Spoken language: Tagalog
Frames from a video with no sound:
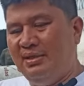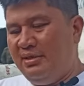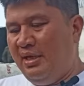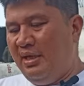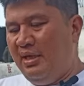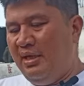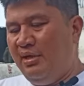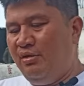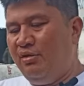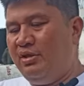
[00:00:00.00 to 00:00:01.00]
sa
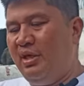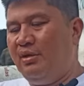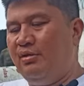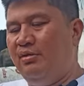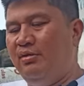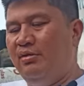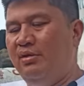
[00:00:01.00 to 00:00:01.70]
North Sector.